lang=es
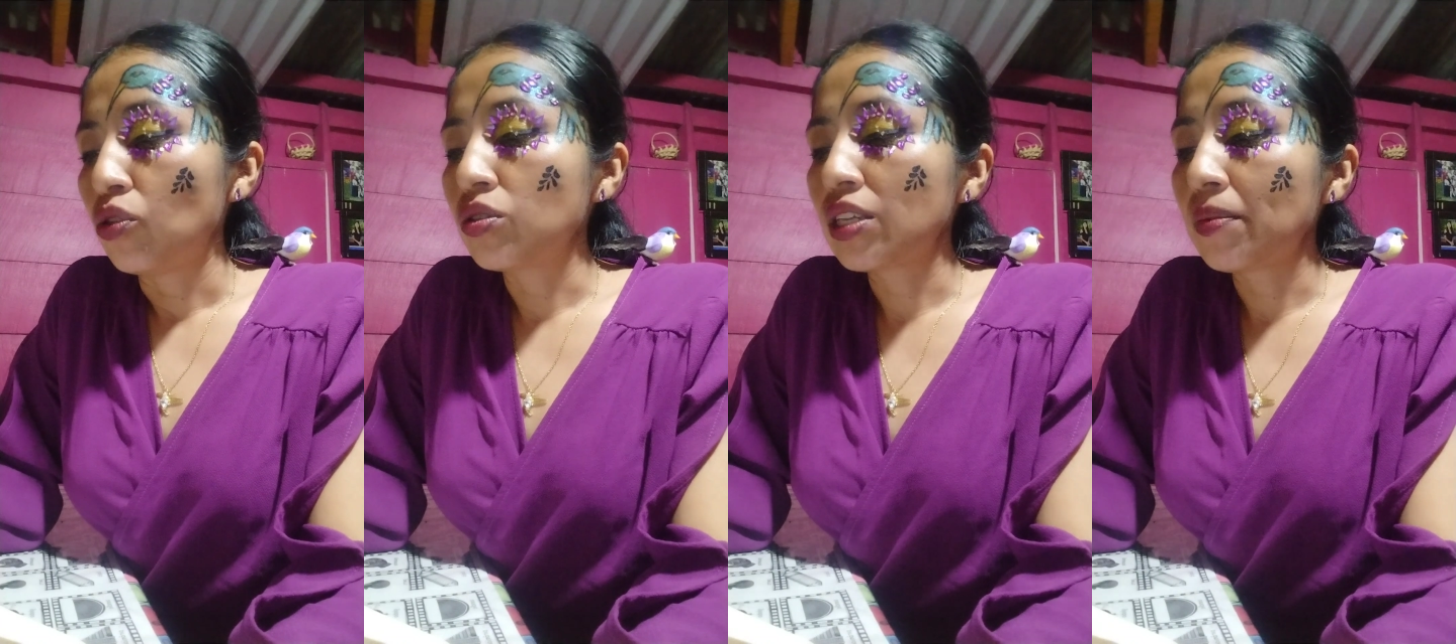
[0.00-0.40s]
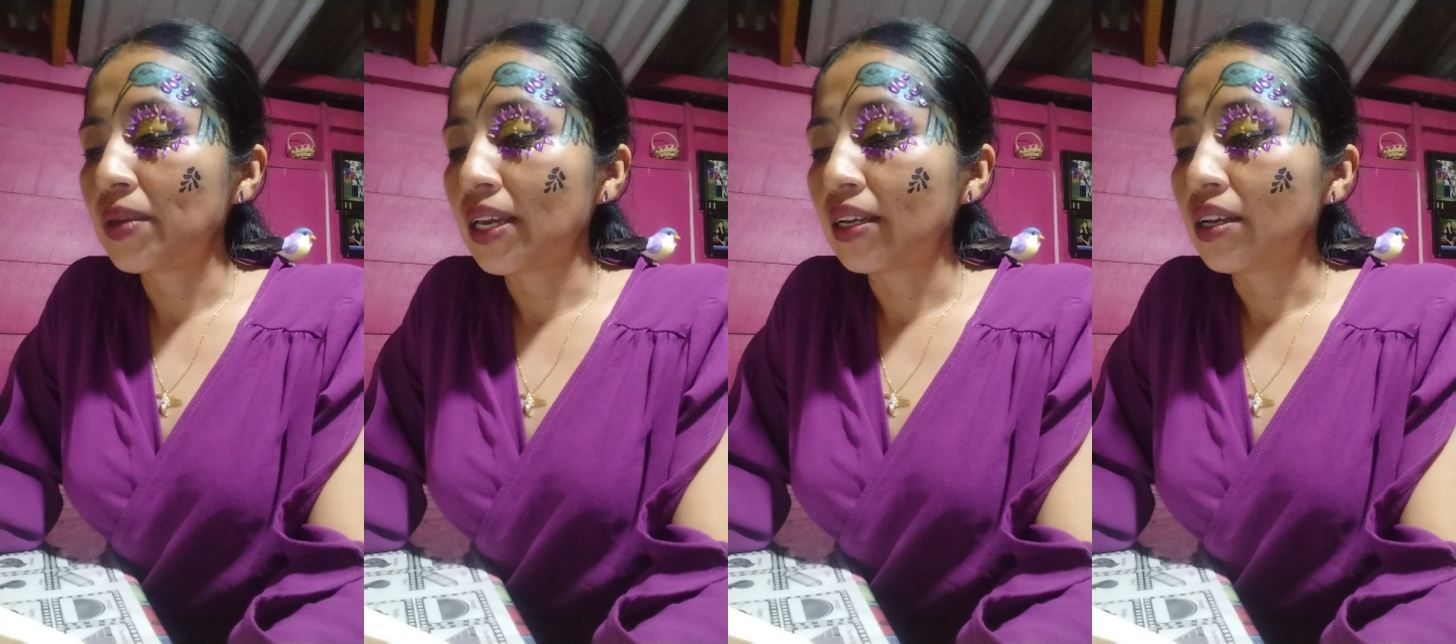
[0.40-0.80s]
No sé
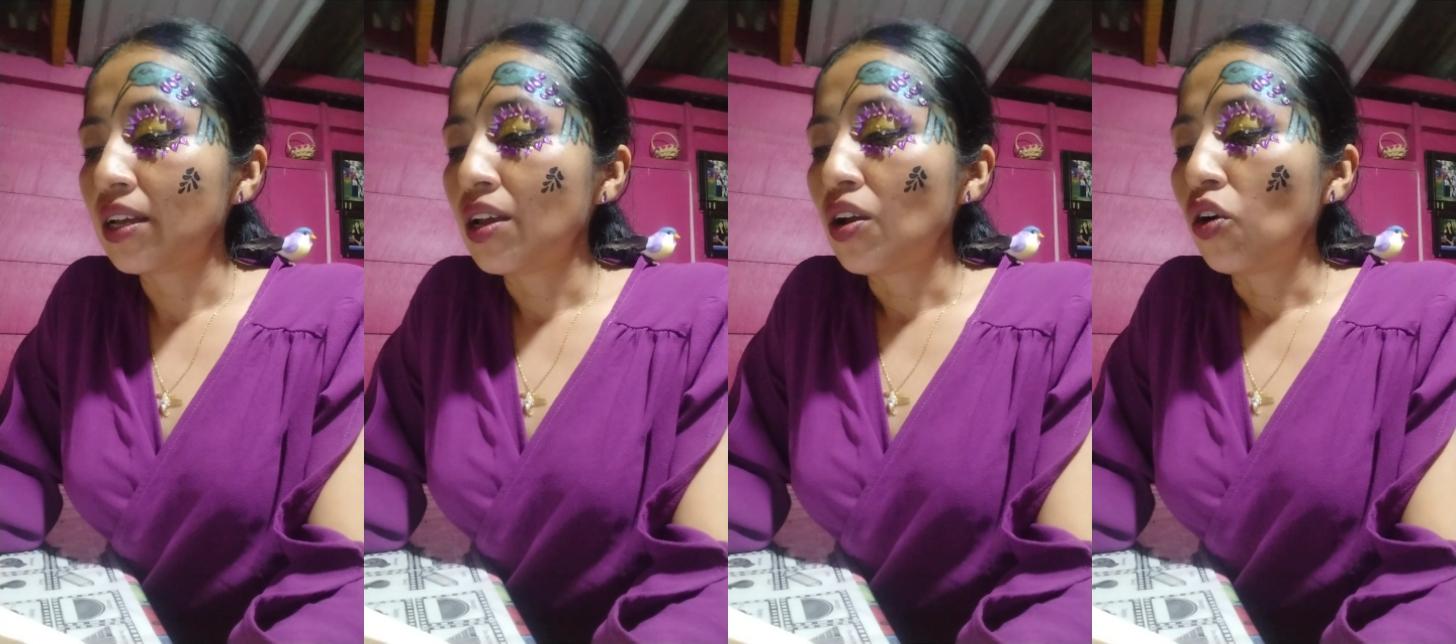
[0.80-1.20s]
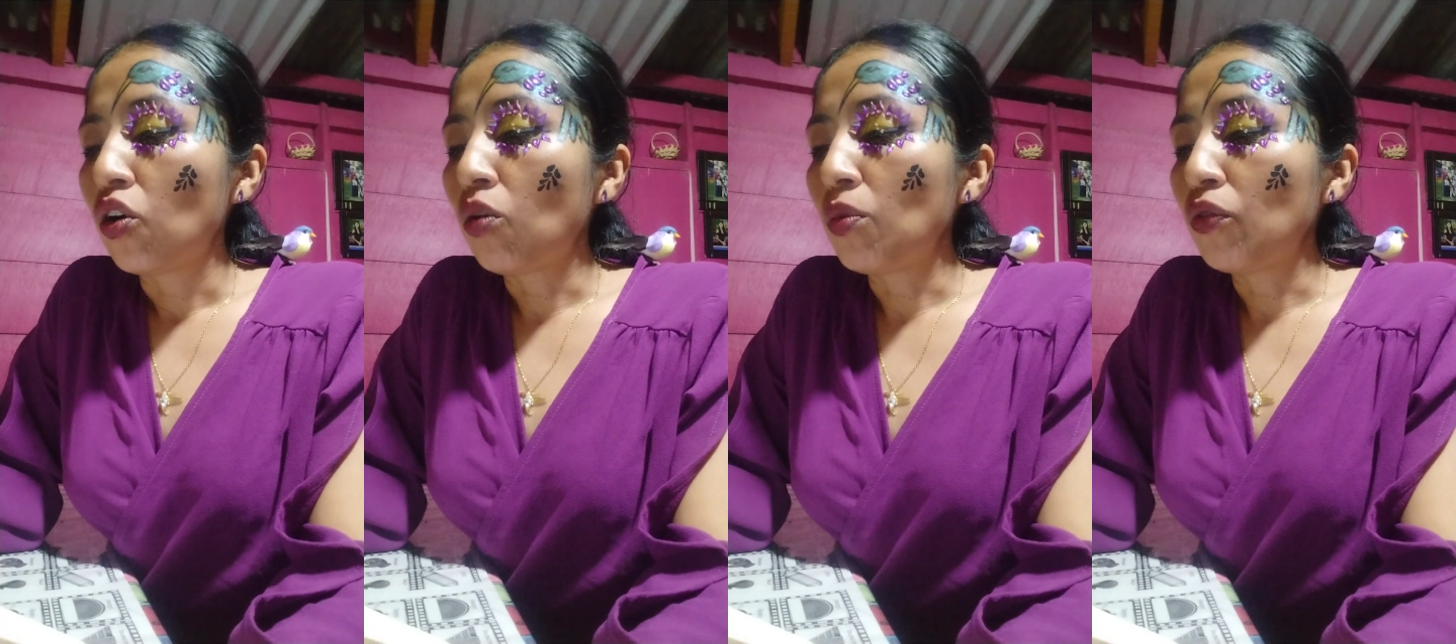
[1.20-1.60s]
bien
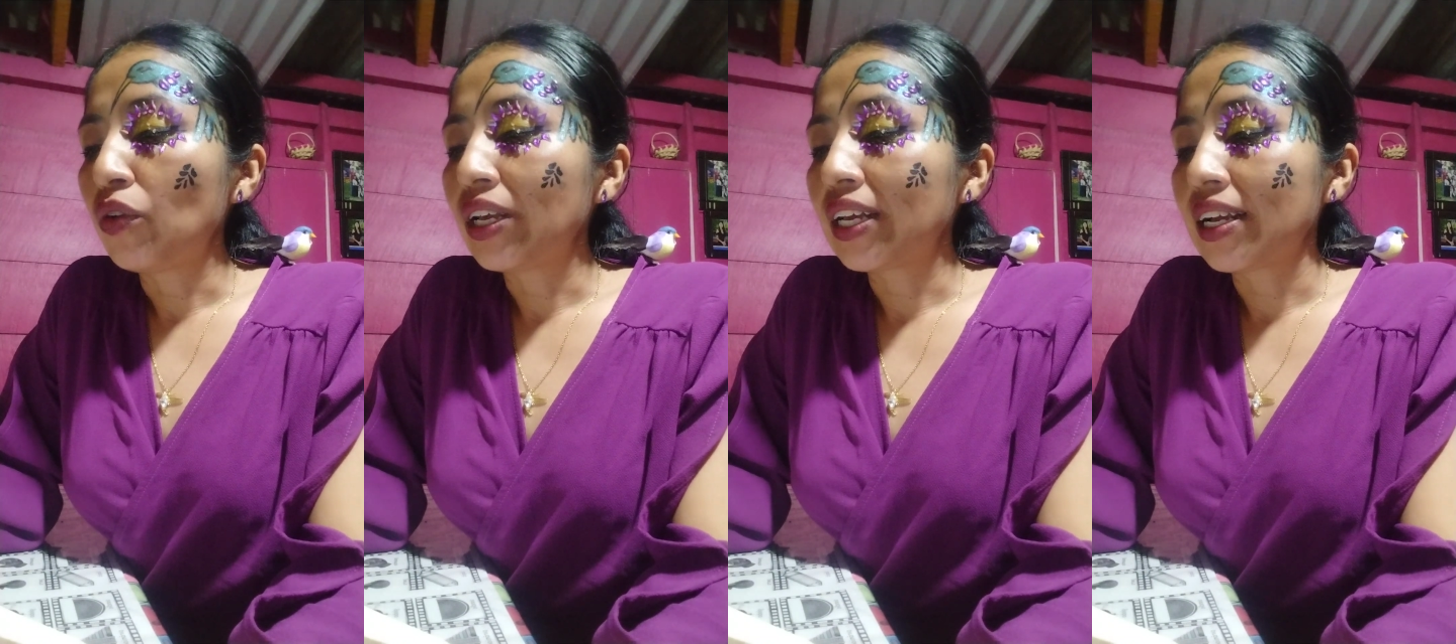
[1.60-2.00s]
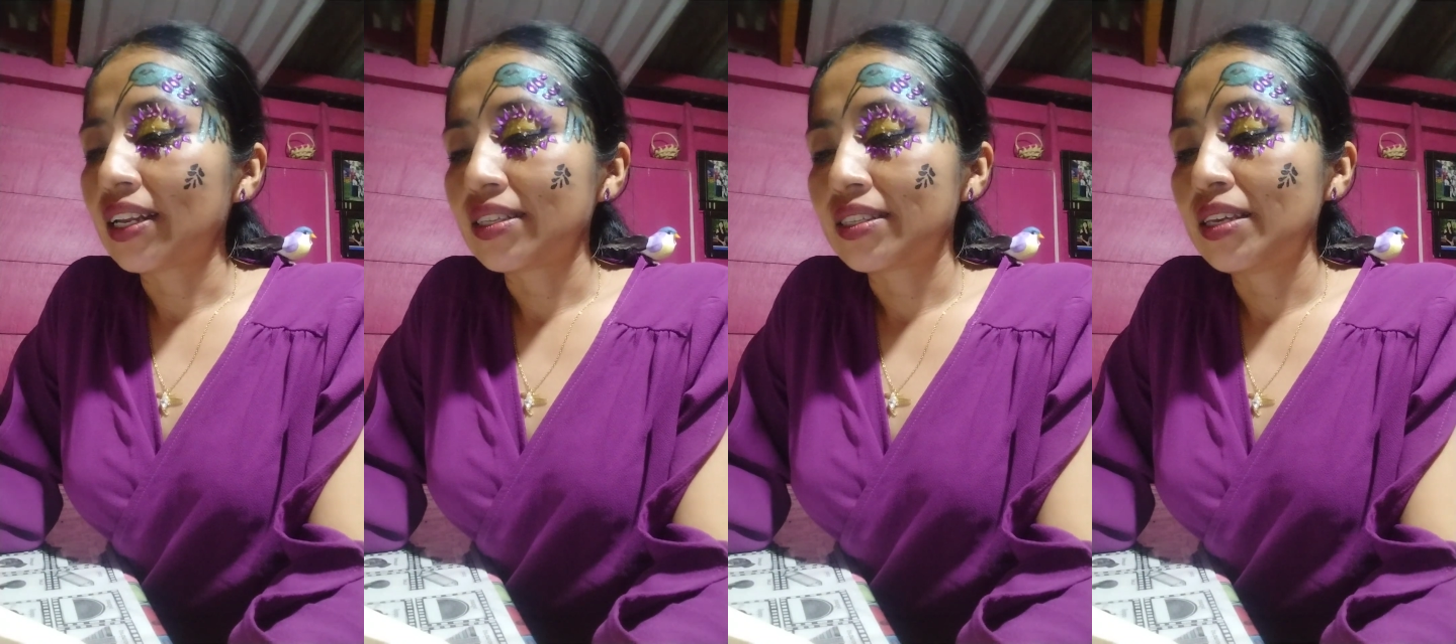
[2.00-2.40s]
cómo fue que
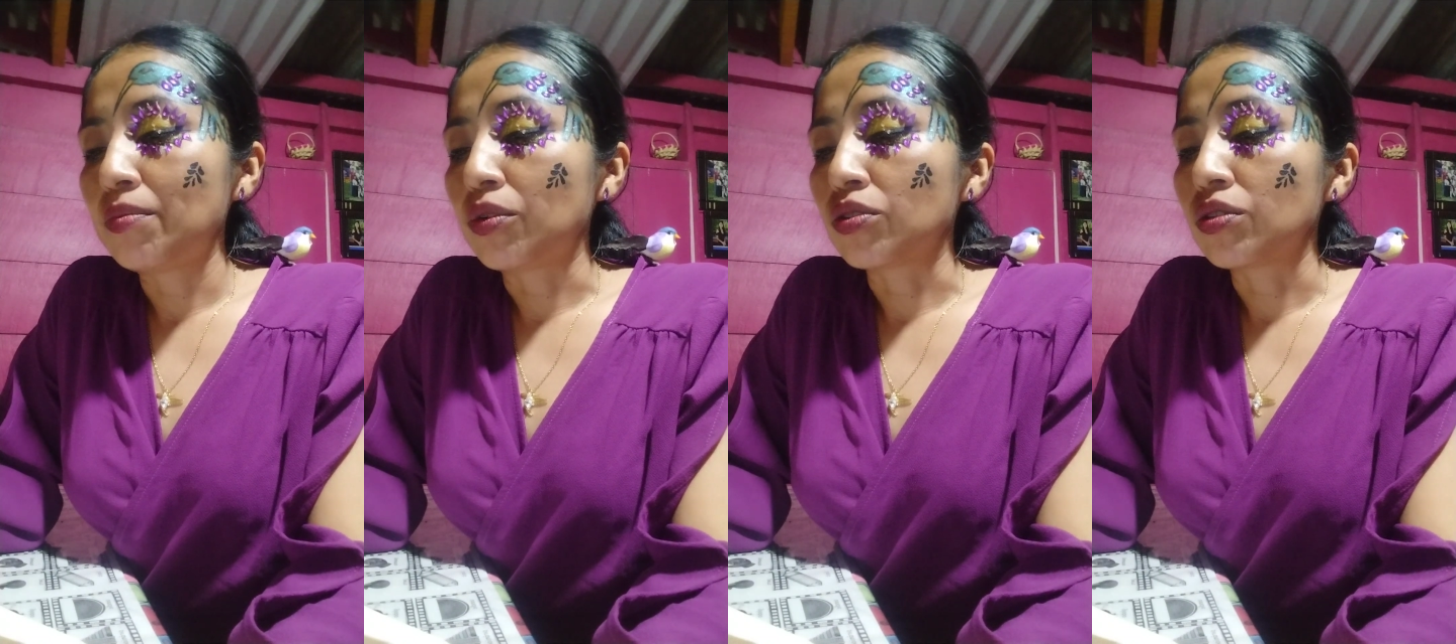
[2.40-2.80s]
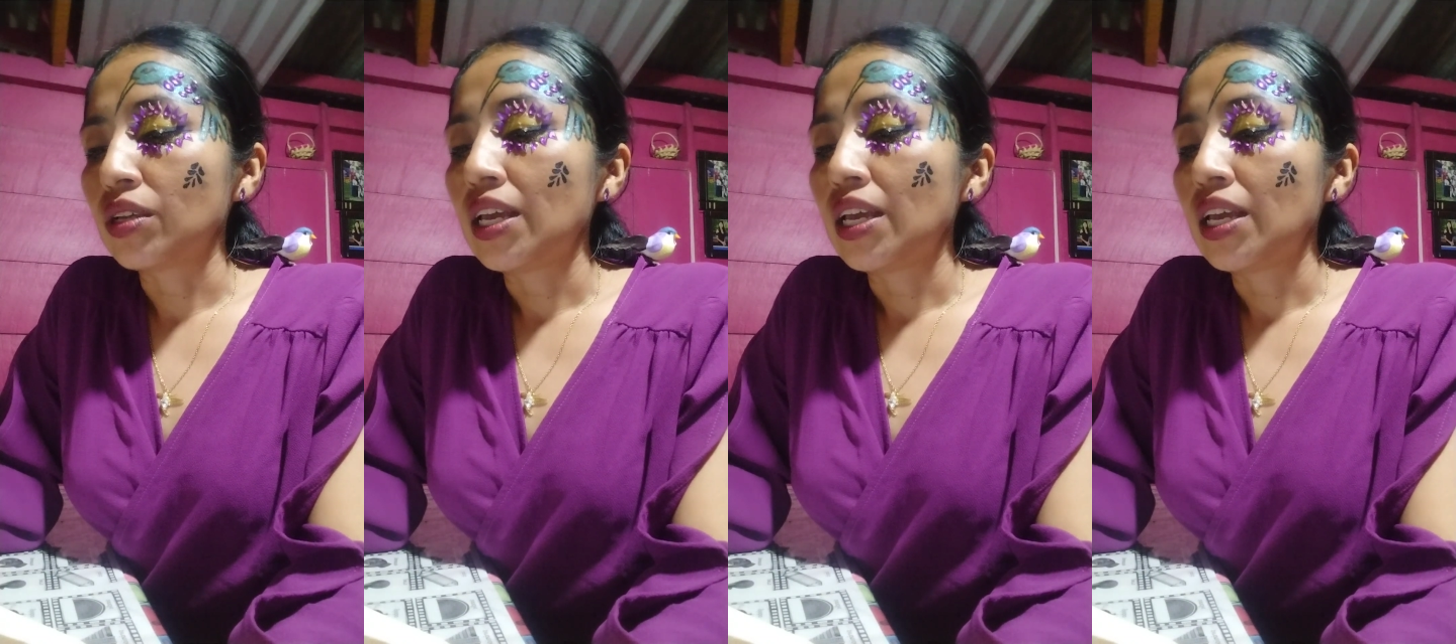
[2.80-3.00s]
crecimos